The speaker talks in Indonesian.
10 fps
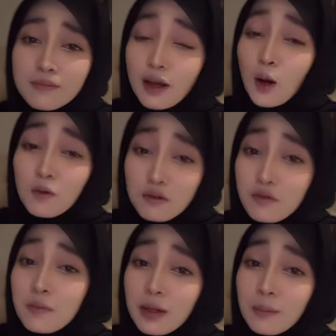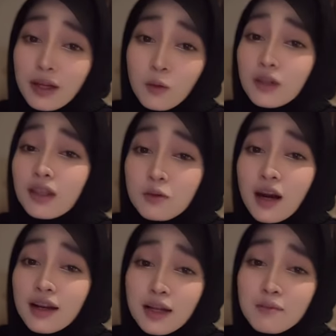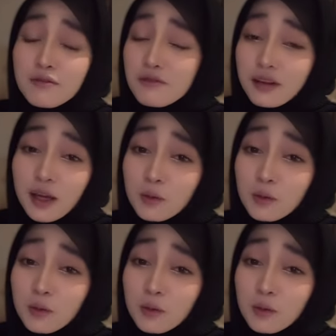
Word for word: kalau VV pribadi wallahu alam VV nggak